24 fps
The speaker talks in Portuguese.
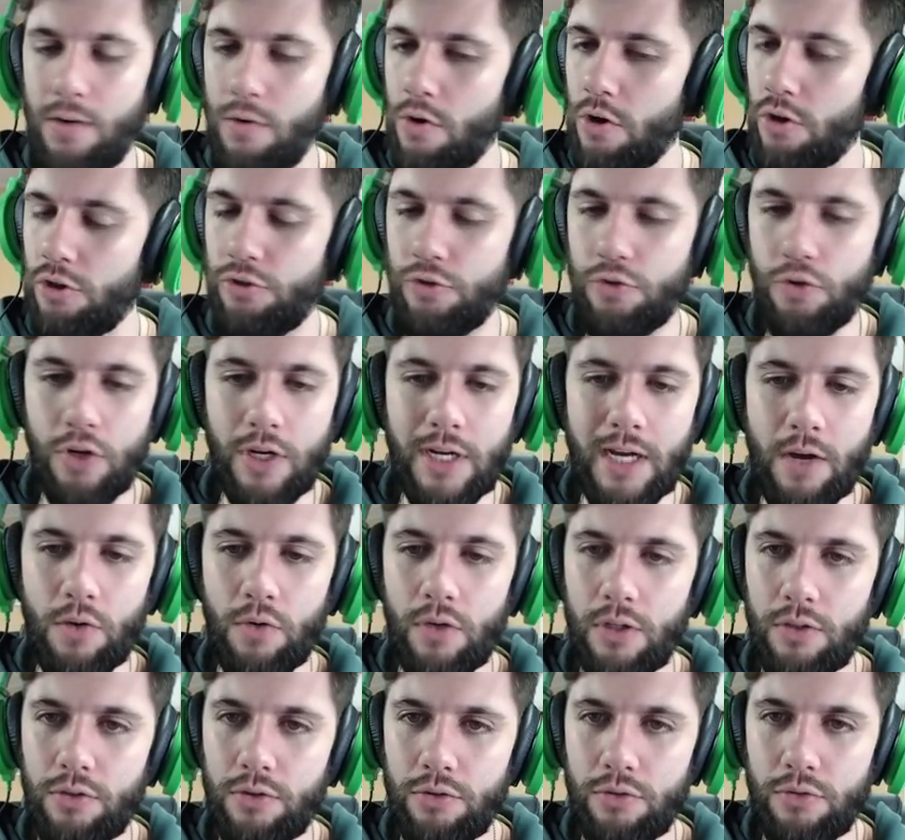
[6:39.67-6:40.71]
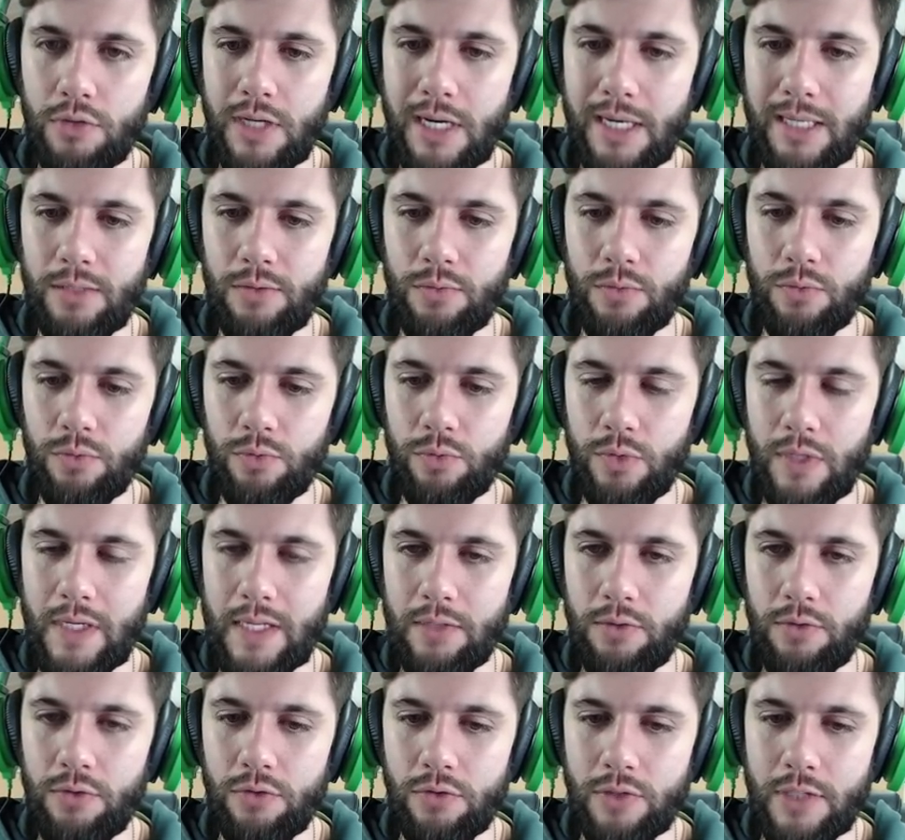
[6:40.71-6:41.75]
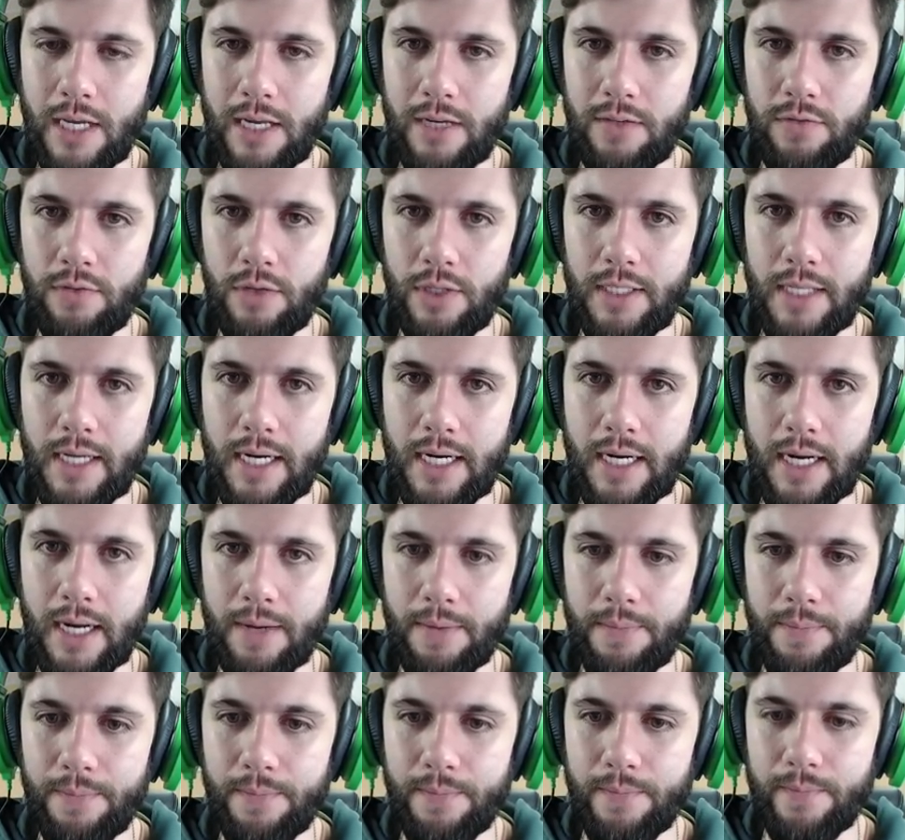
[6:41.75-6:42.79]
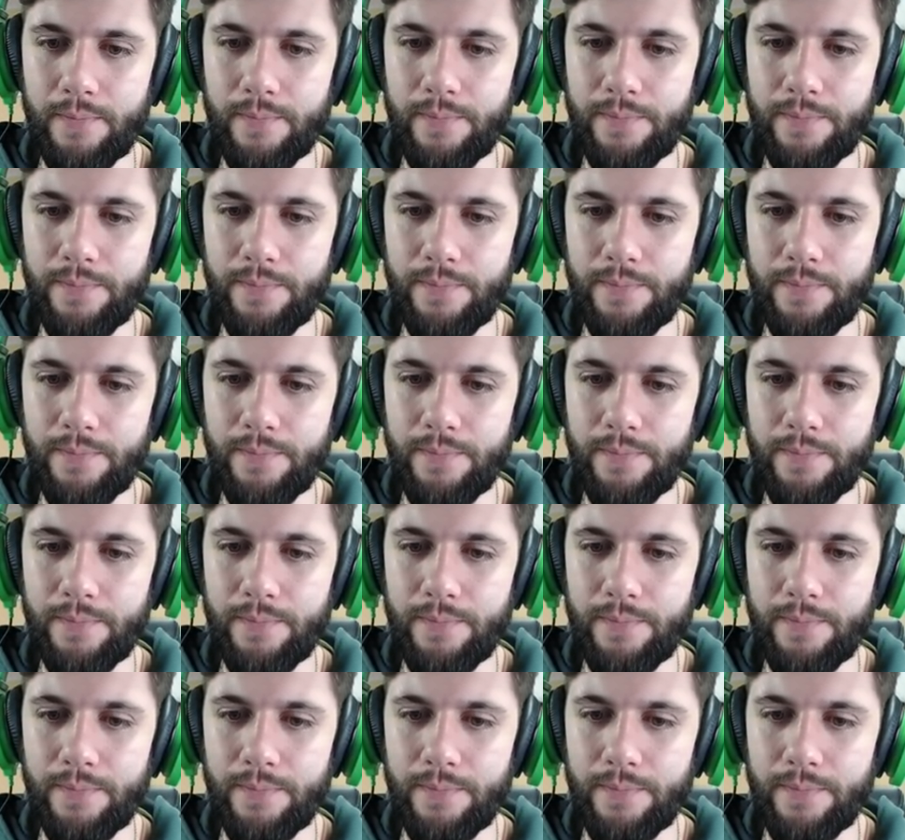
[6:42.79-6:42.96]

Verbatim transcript: Não gosto de colocar coletor no, no, do lado que os caras vão atacar.